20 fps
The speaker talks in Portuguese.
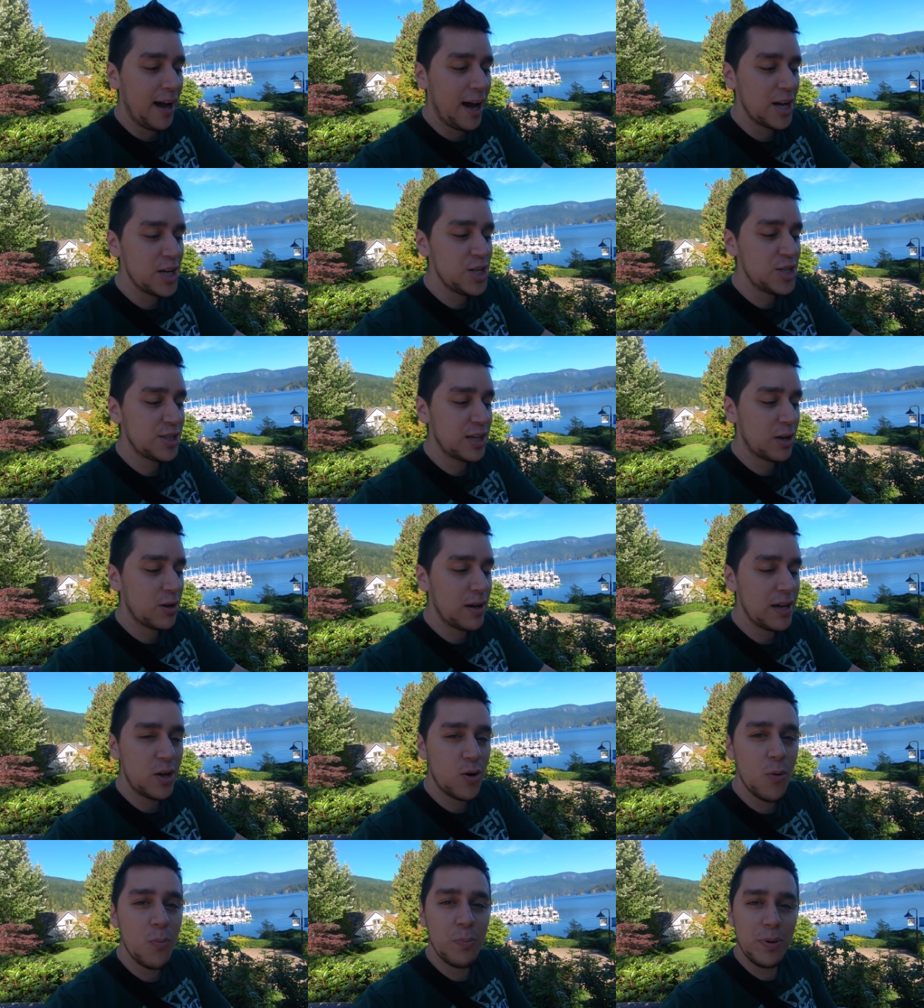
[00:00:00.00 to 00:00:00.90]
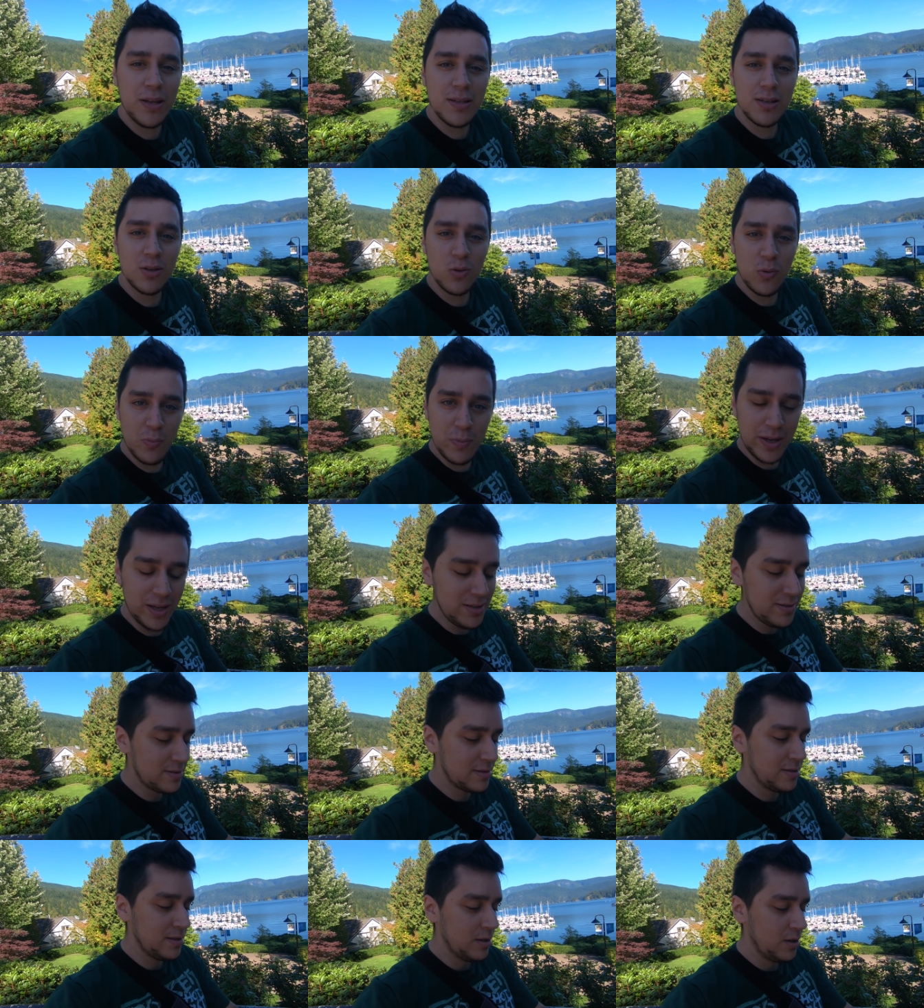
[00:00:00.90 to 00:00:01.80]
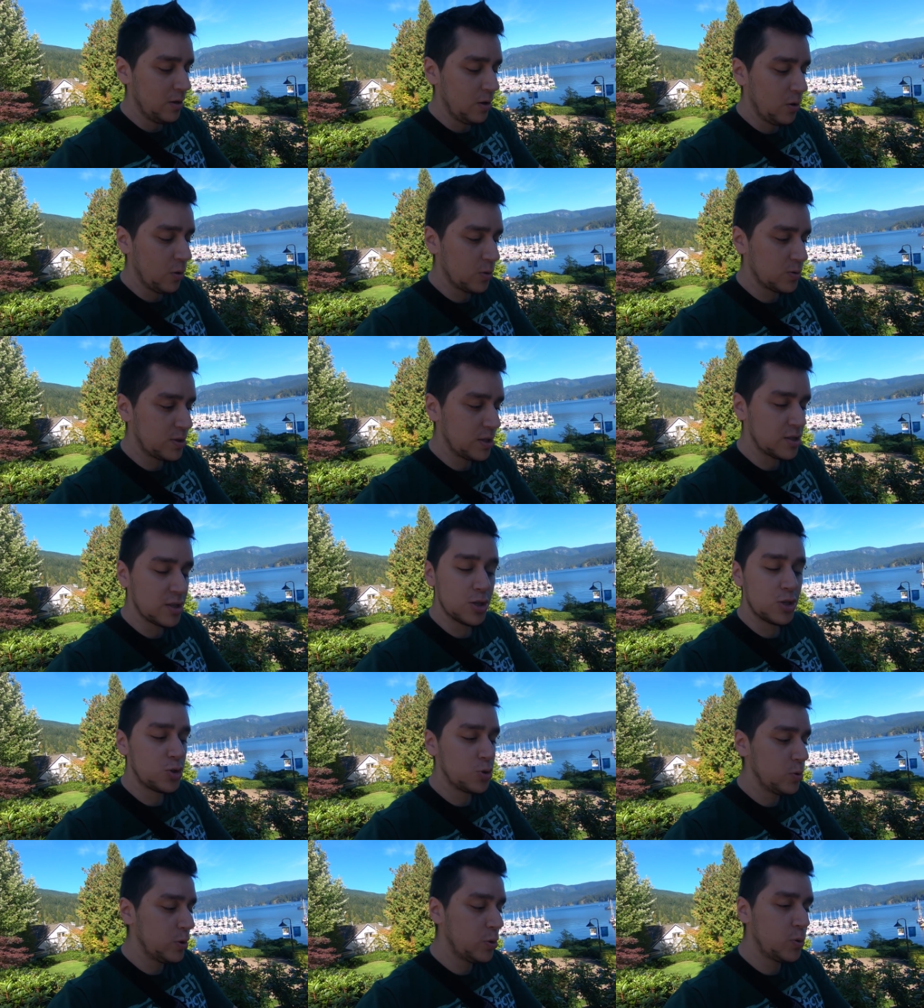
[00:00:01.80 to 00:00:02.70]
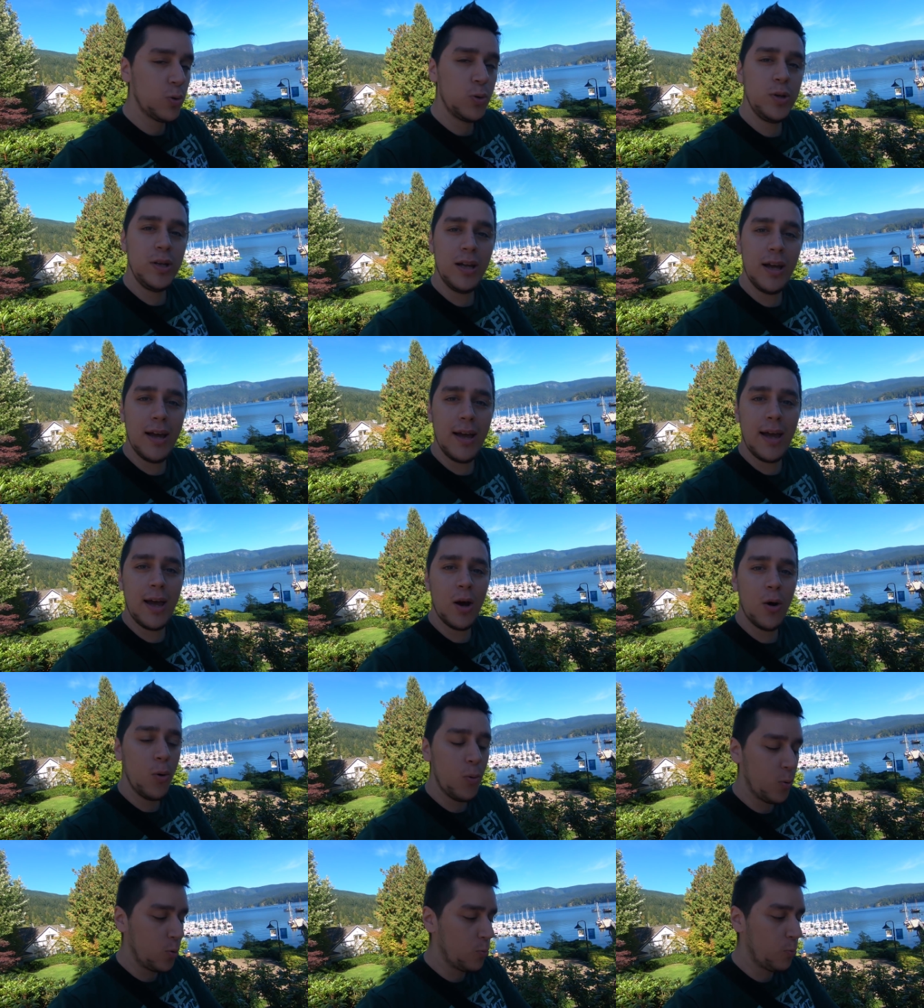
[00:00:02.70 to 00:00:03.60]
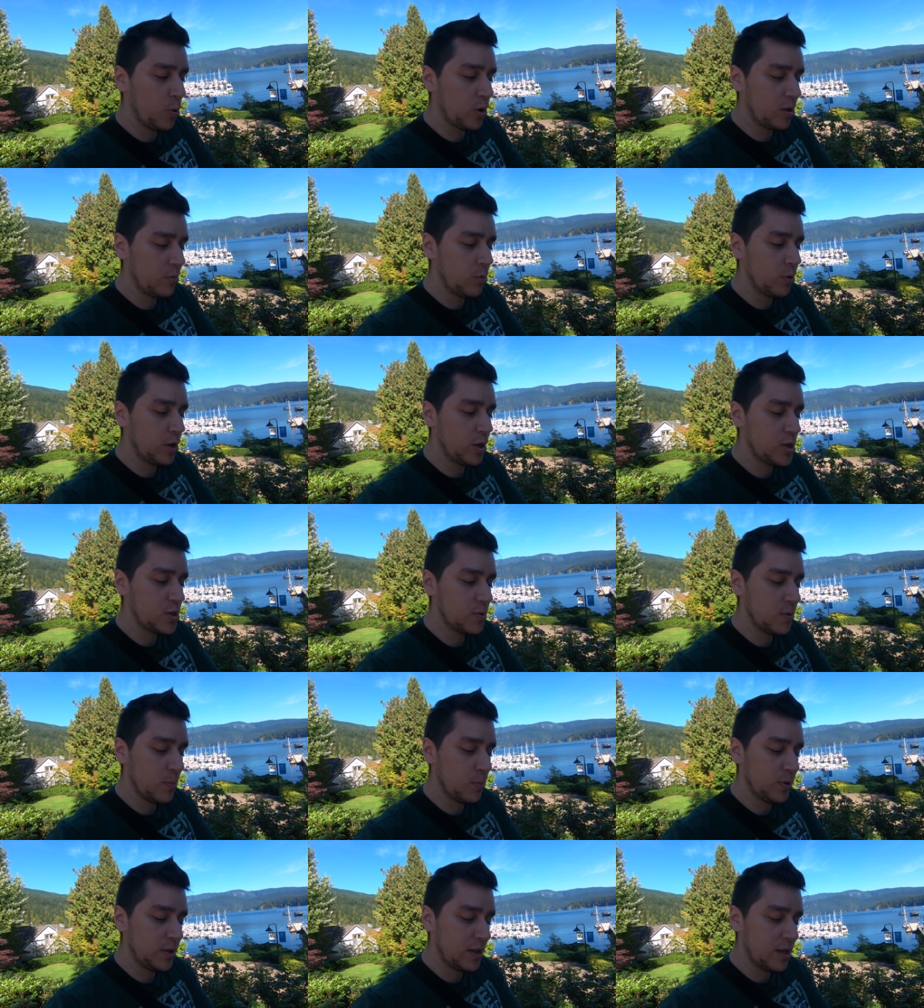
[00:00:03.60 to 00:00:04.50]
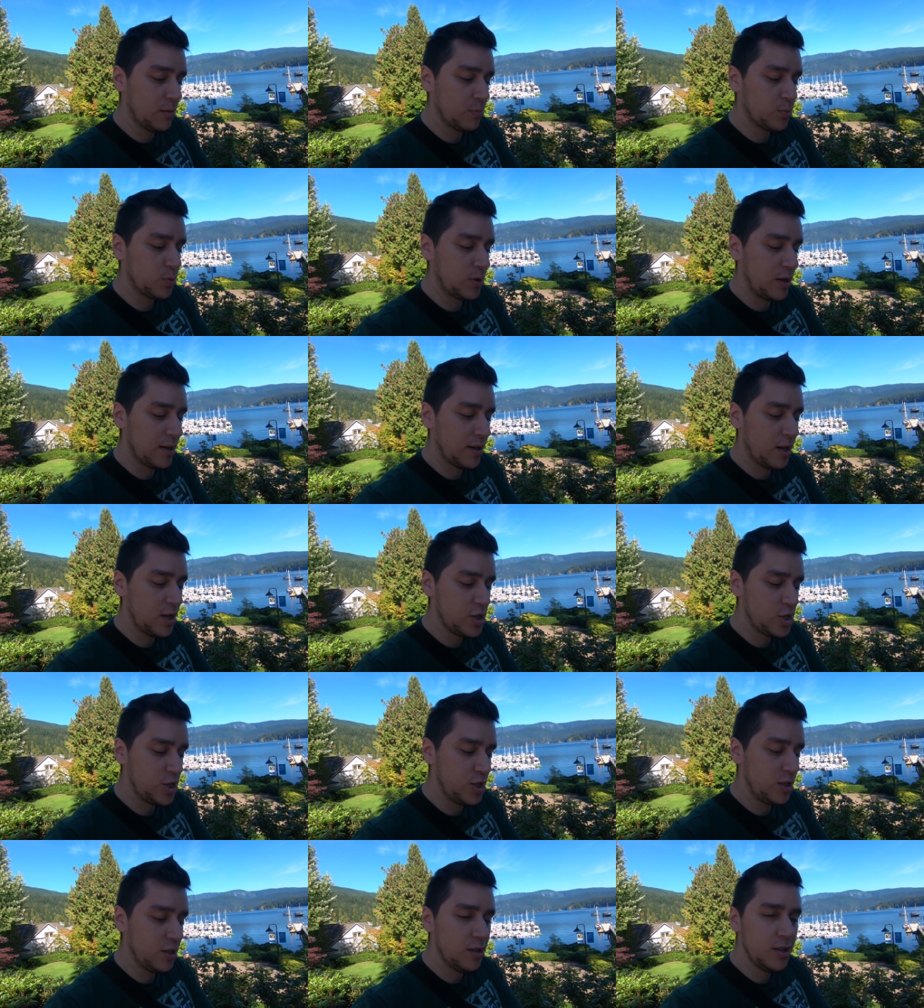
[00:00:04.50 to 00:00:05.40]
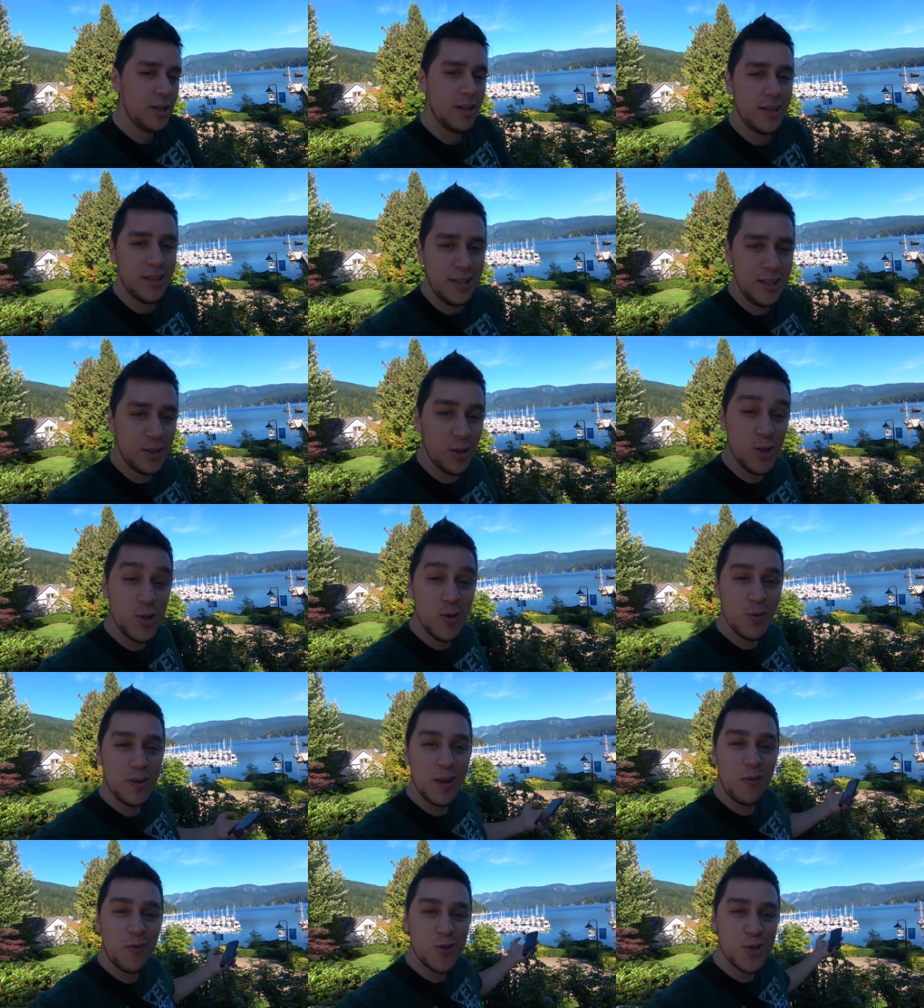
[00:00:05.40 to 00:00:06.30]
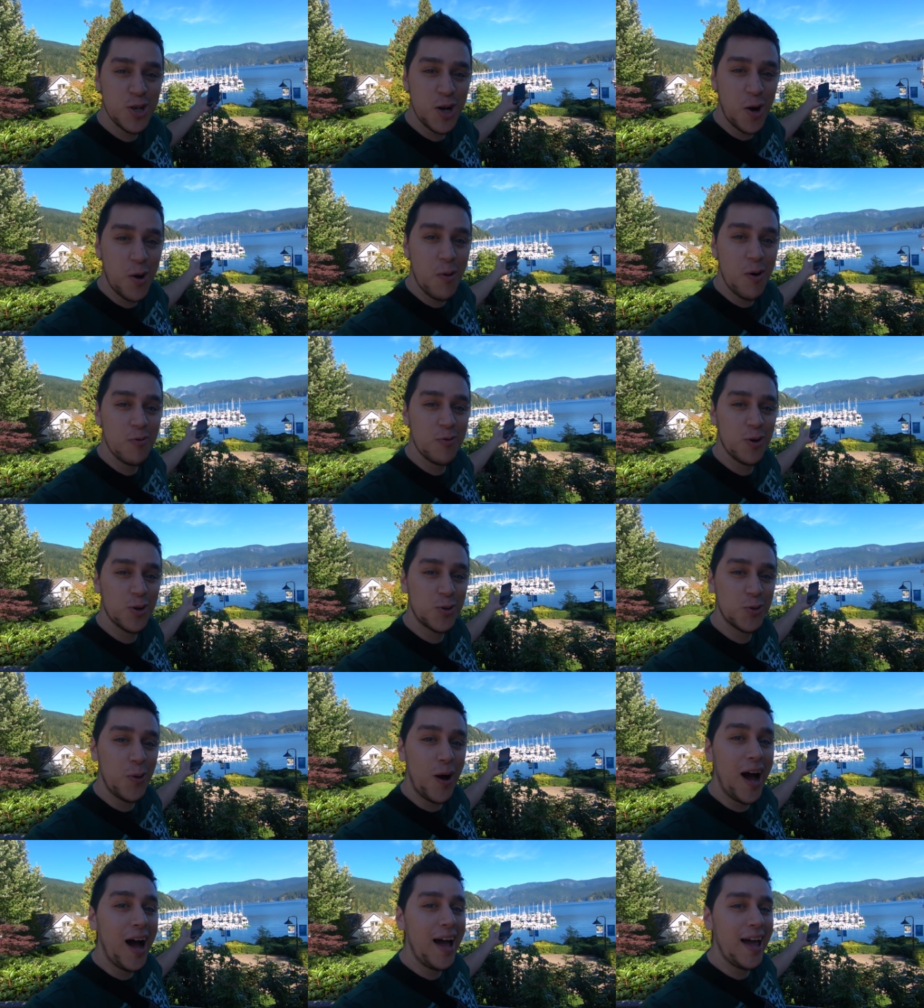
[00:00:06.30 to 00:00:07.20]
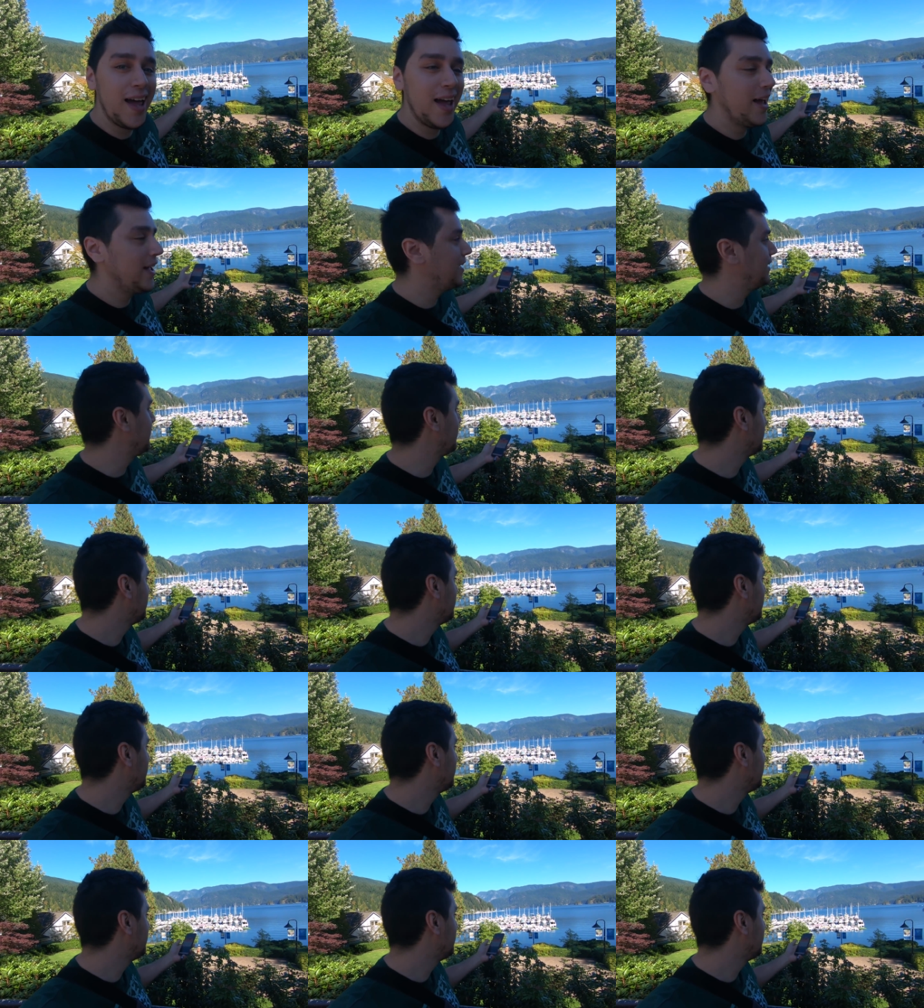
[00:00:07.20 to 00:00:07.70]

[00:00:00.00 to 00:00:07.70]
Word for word: A gente está com a recompensa do mês, ou seja, Suicune é o Pokémon que a gente vai poder capturar na caixinha. Então a gente vai dar, tirar com uma foto AR